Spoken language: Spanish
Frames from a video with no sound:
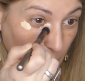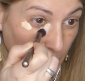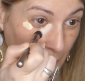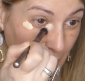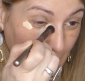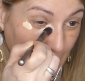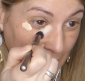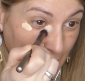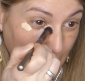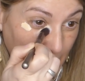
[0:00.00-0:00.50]

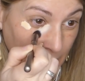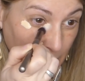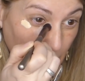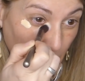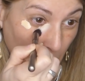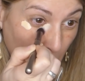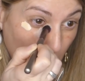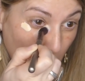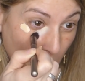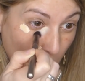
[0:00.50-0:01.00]
Vale,
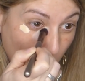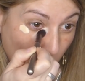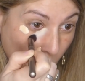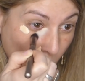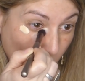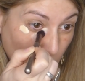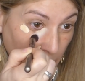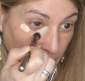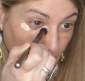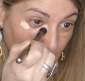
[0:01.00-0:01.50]
es
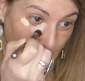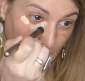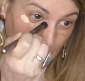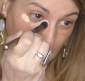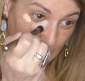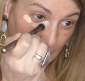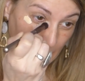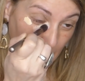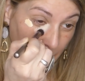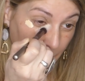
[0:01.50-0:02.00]
muy
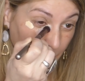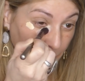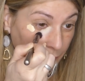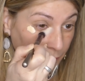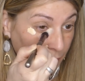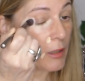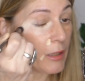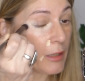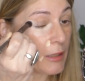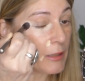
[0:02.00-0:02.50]
blanca.
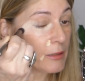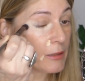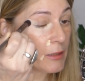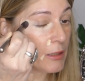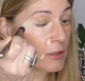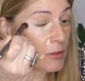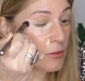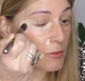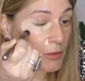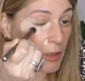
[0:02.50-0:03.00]
Es
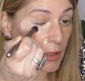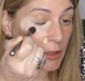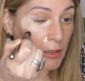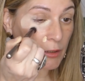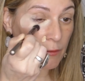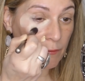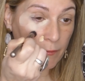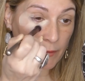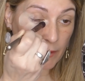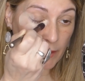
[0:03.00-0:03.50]
que es tan
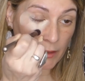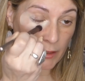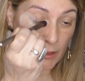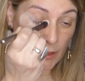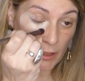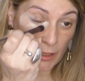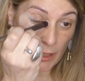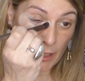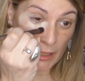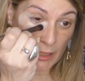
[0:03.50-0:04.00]

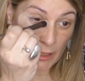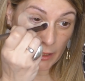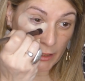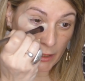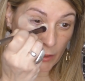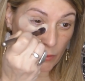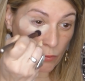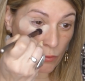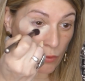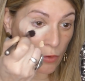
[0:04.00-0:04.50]
difícil
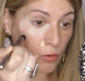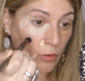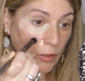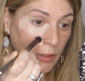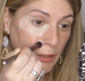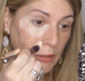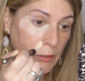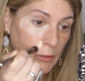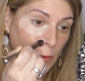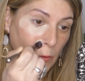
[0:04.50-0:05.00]
elegir un
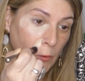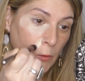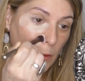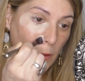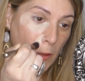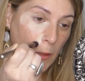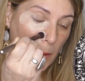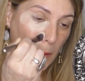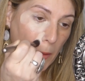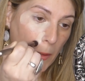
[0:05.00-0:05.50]

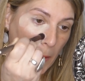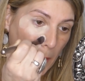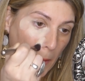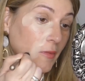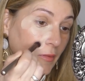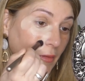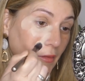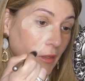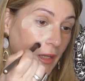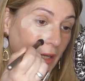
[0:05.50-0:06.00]
corrector.
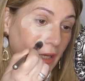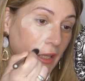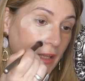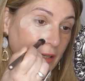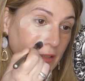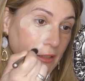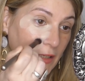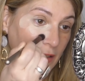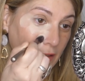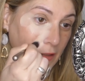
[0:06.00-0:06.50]
Qué
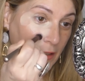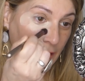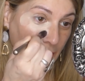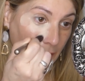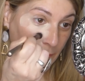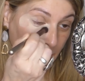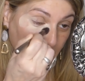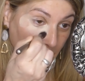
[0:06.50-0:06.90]
desastre.